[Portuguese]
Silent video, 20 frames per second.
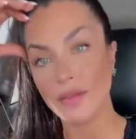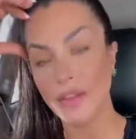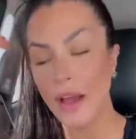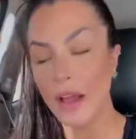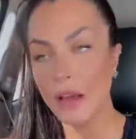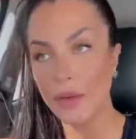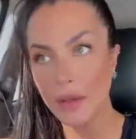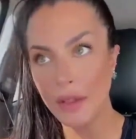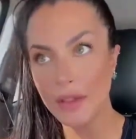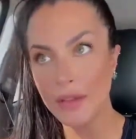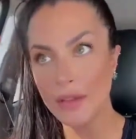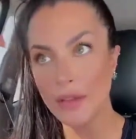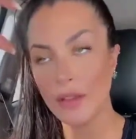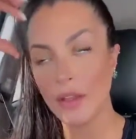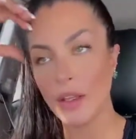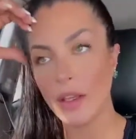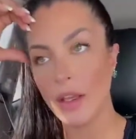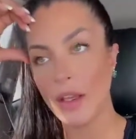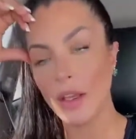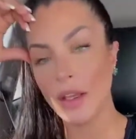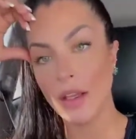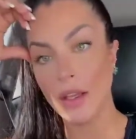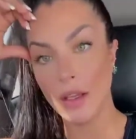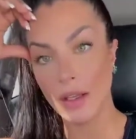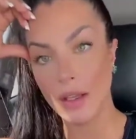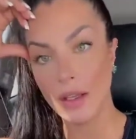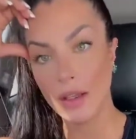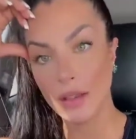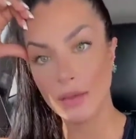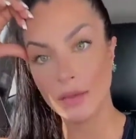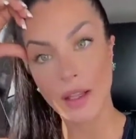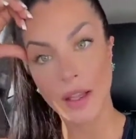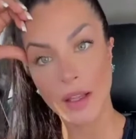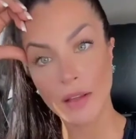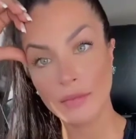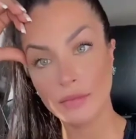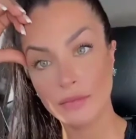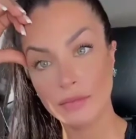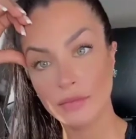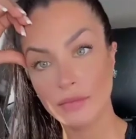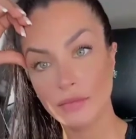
falam isso, né?